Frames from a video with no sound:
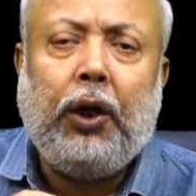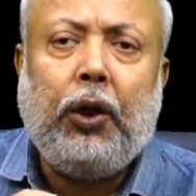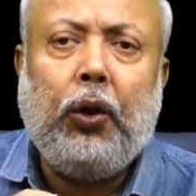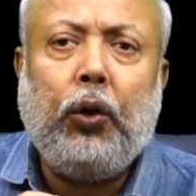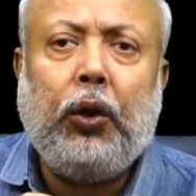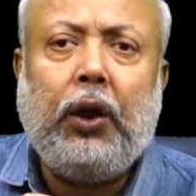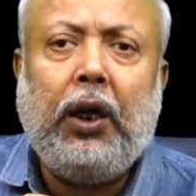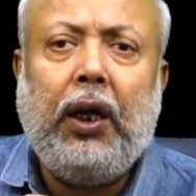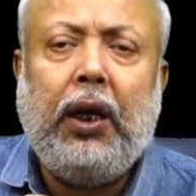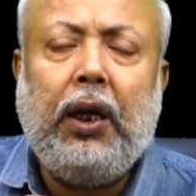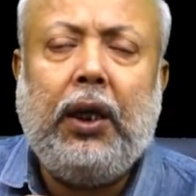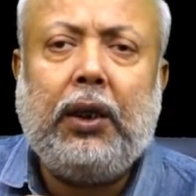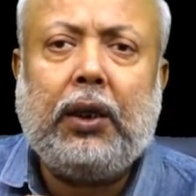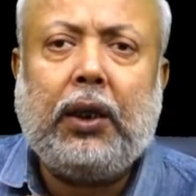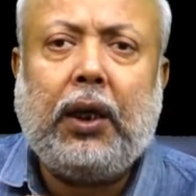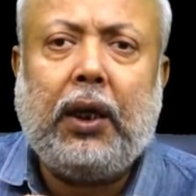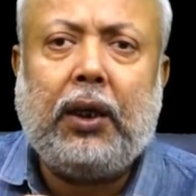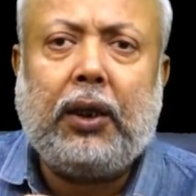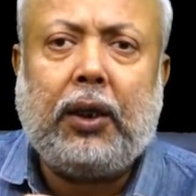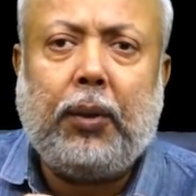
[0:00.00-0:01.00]
क्योंकि
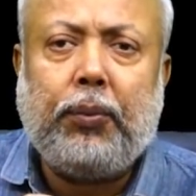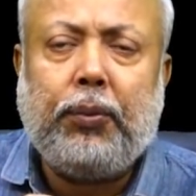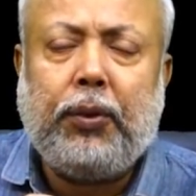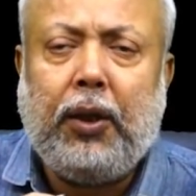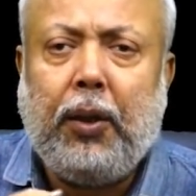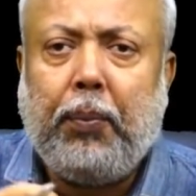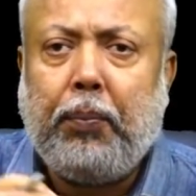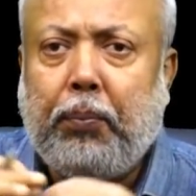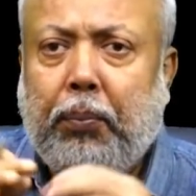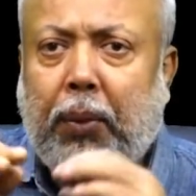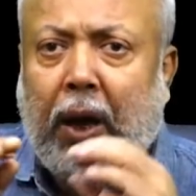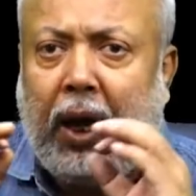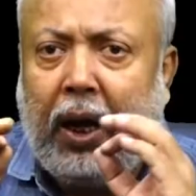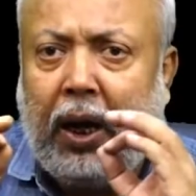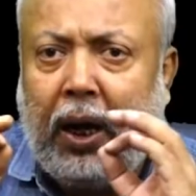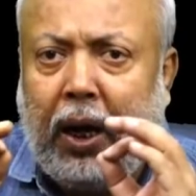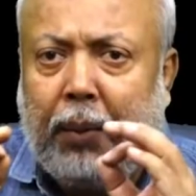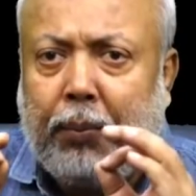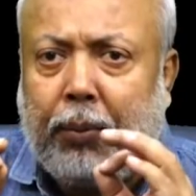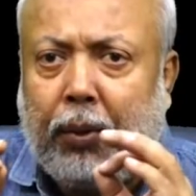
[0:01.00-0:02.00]
इसका सबसे
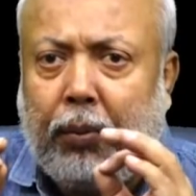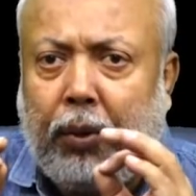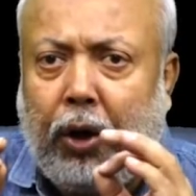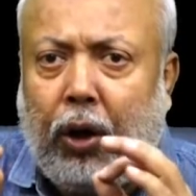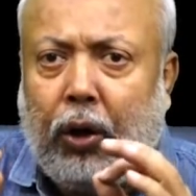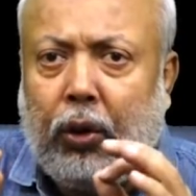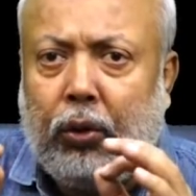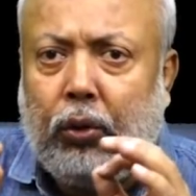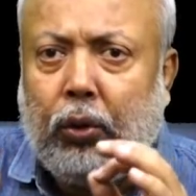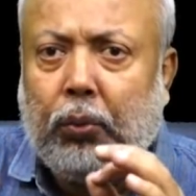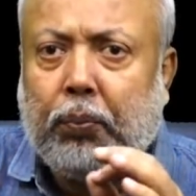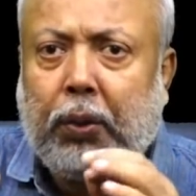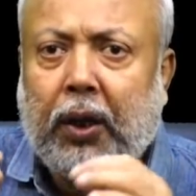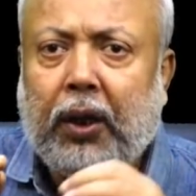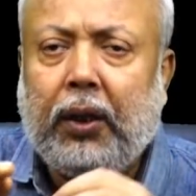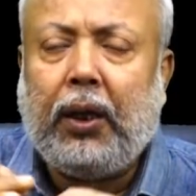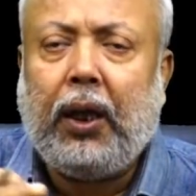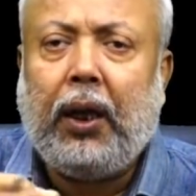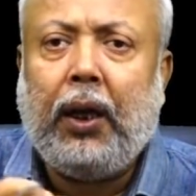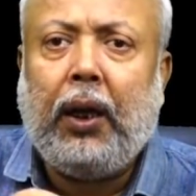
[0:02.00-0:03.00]
पहला प्रभाव जो
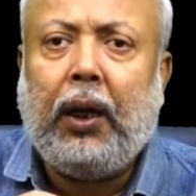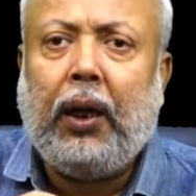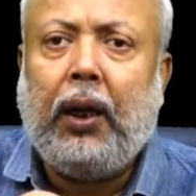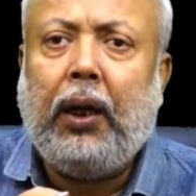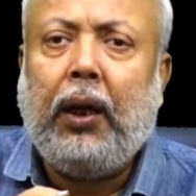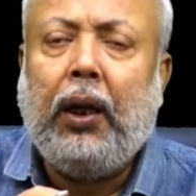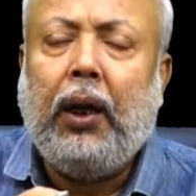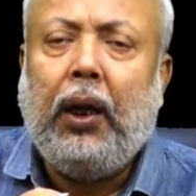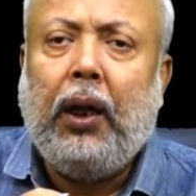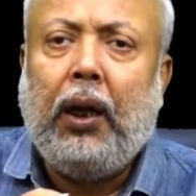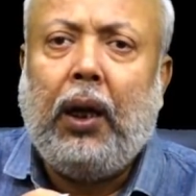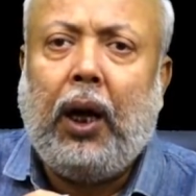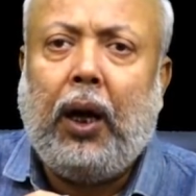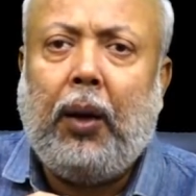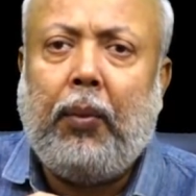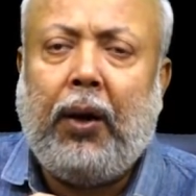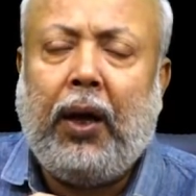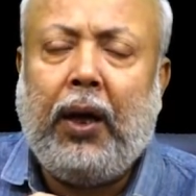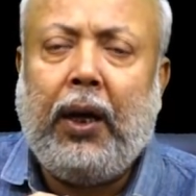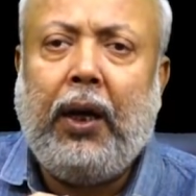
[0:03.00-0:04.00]
पड़ता है
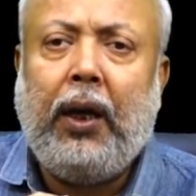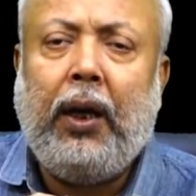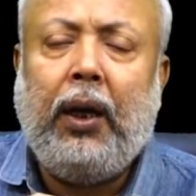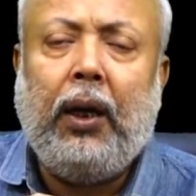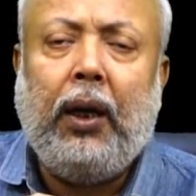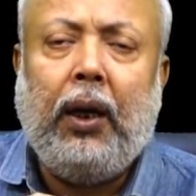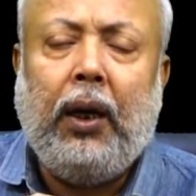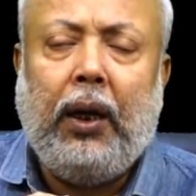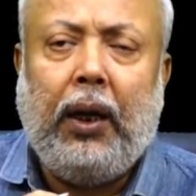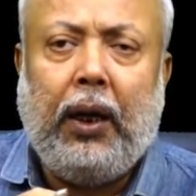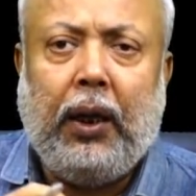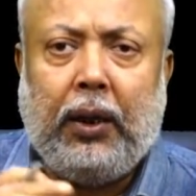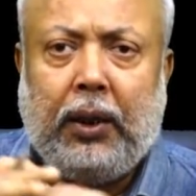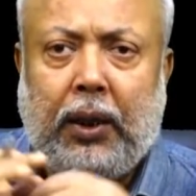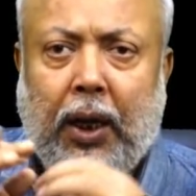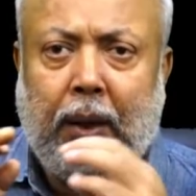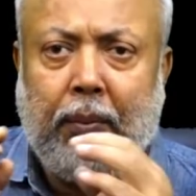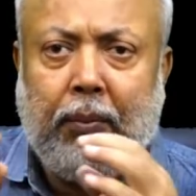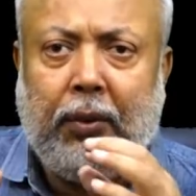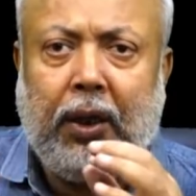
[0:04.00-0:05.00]
हमारे
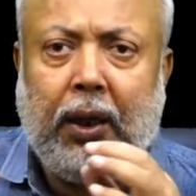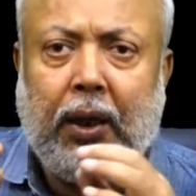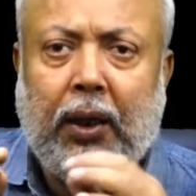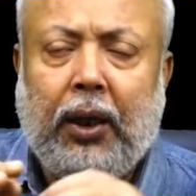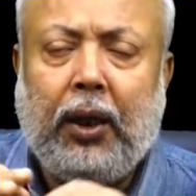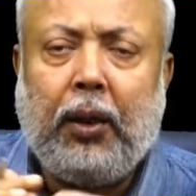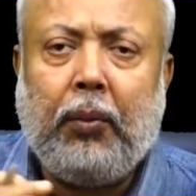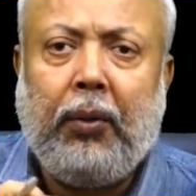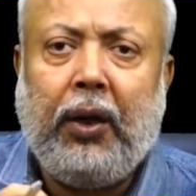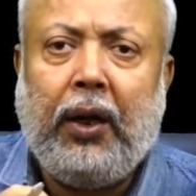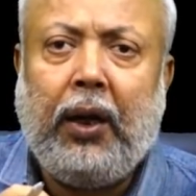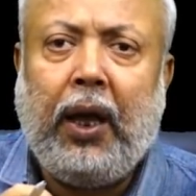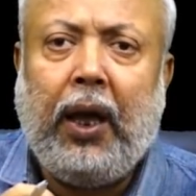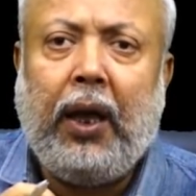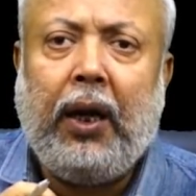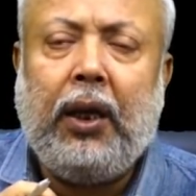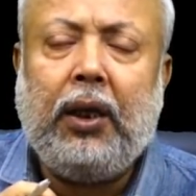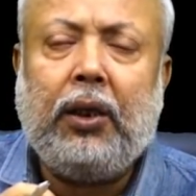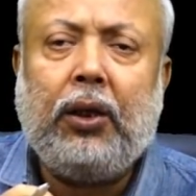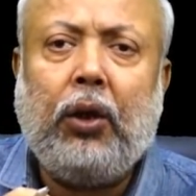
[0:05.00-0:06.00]
एग्ज़ाम के अंदर में
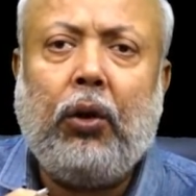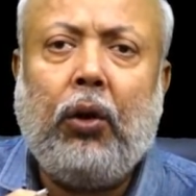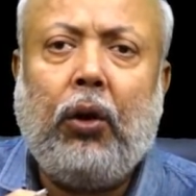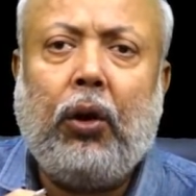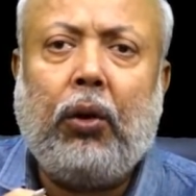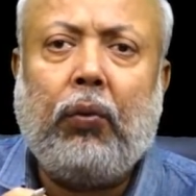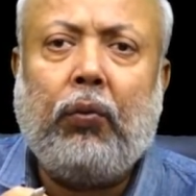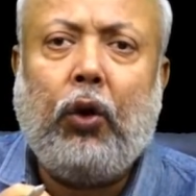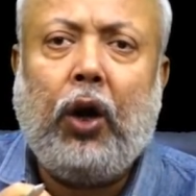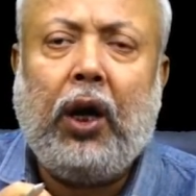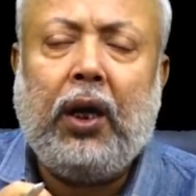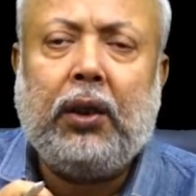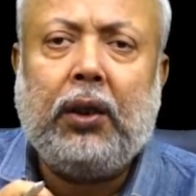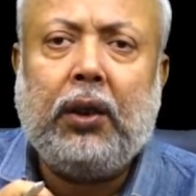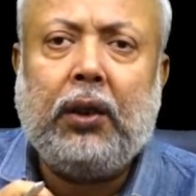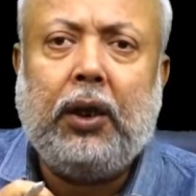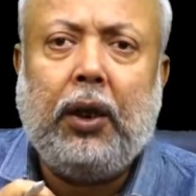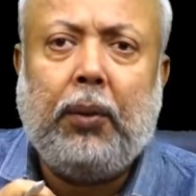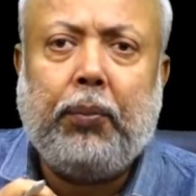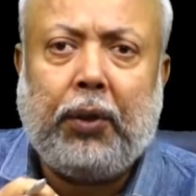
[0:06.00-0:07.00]
नरेशन और
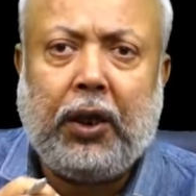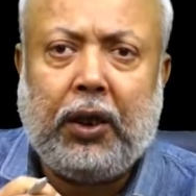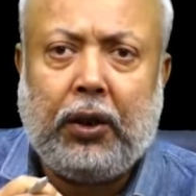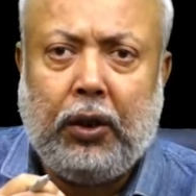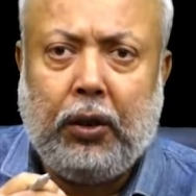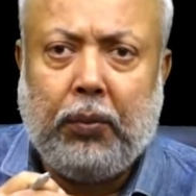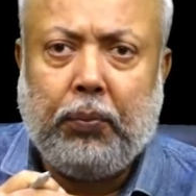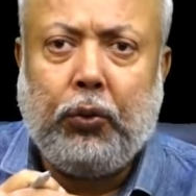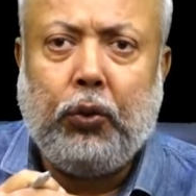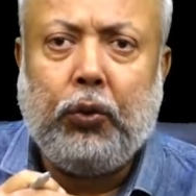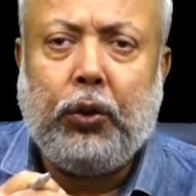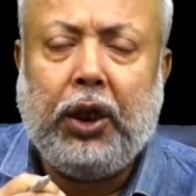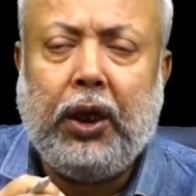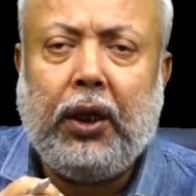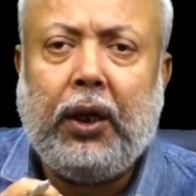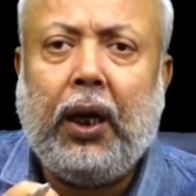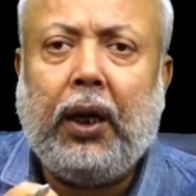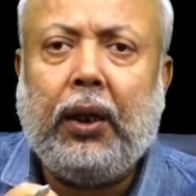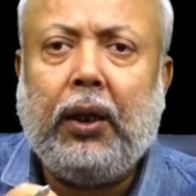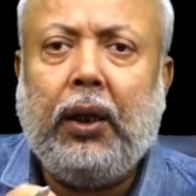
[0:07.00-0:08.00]
वॉयस से प्रश्न
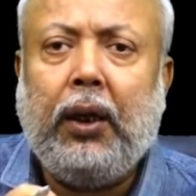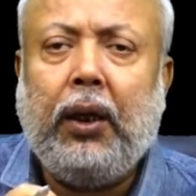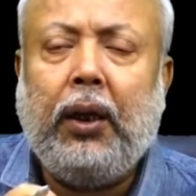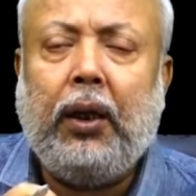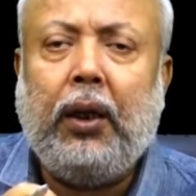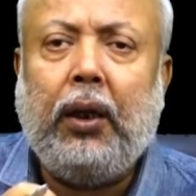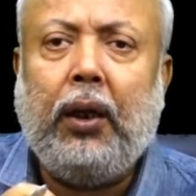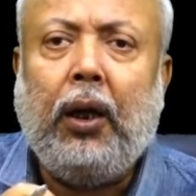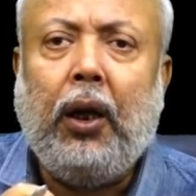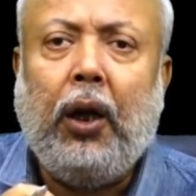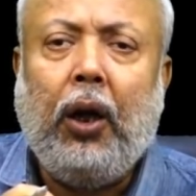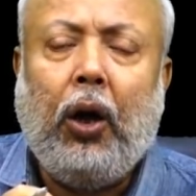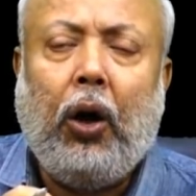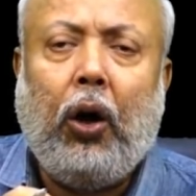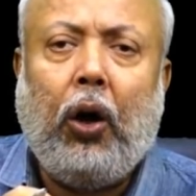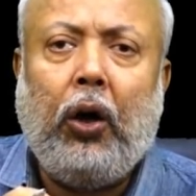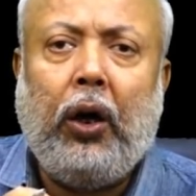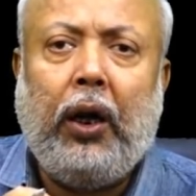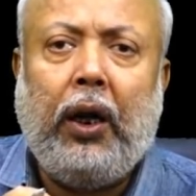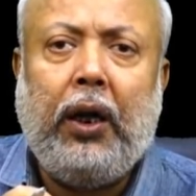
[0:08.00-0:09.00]
पूछे जाते हैं
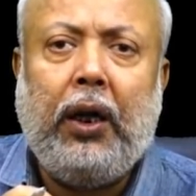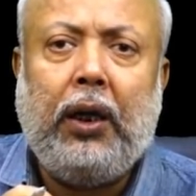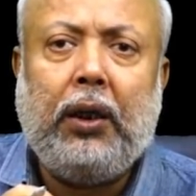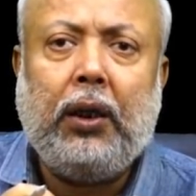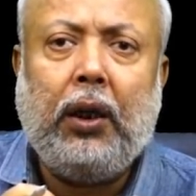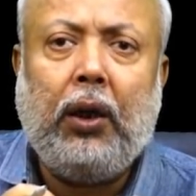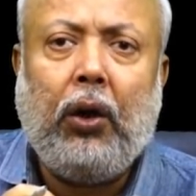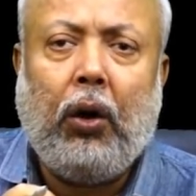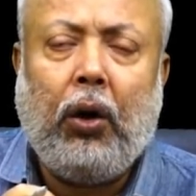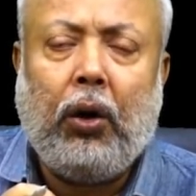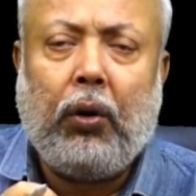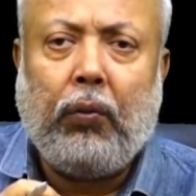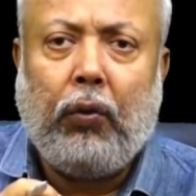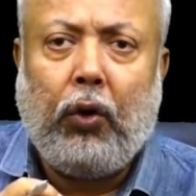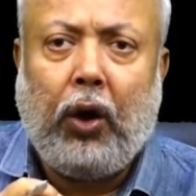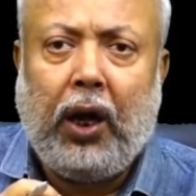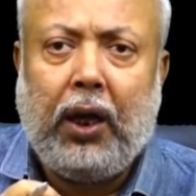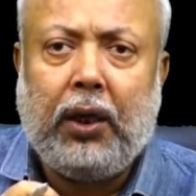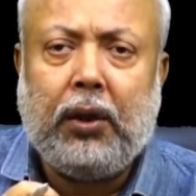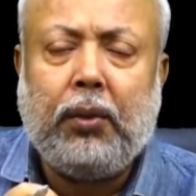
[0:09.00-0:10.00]
और नरेशन और
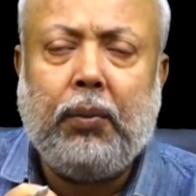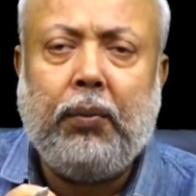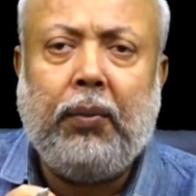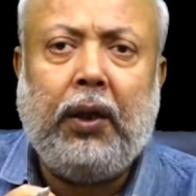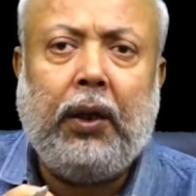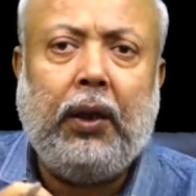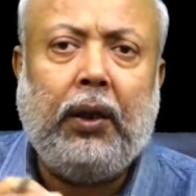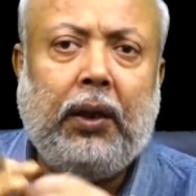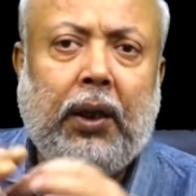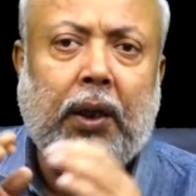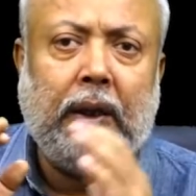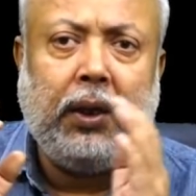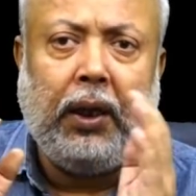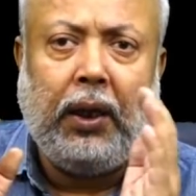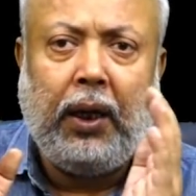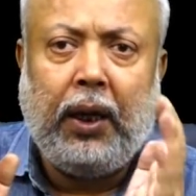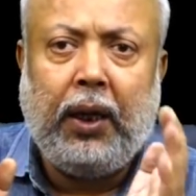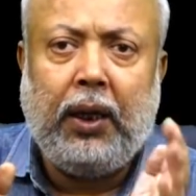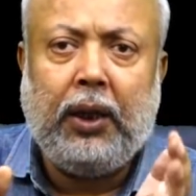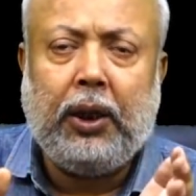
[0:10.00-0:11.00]
वॉयस में जैसे
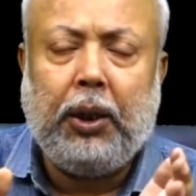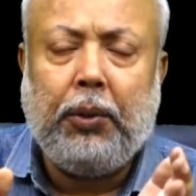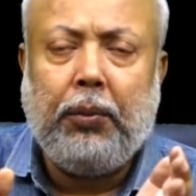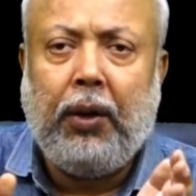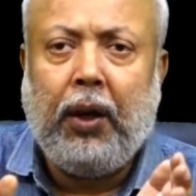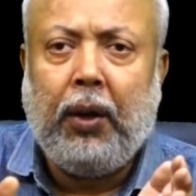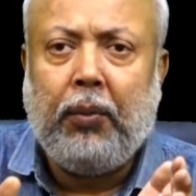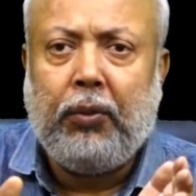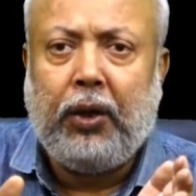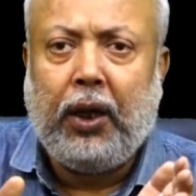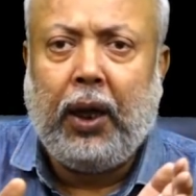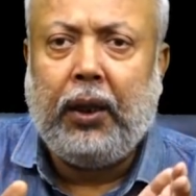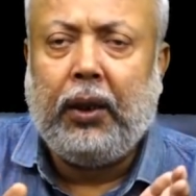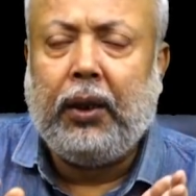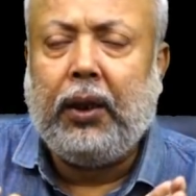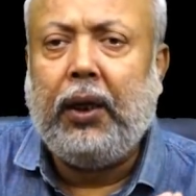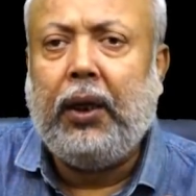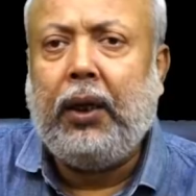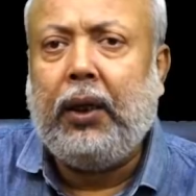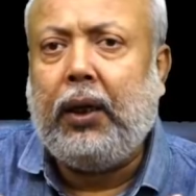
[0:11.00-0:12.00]
नरेशन में हम
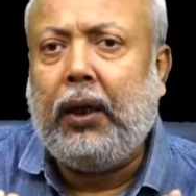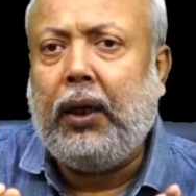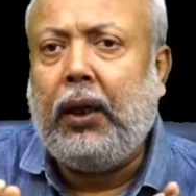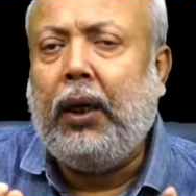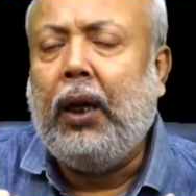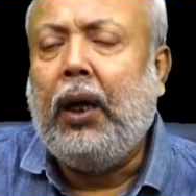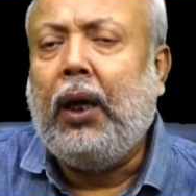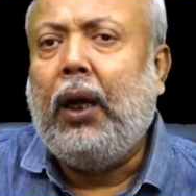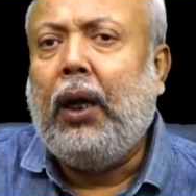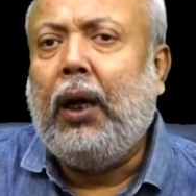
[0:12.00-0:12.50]
जानते हैं कि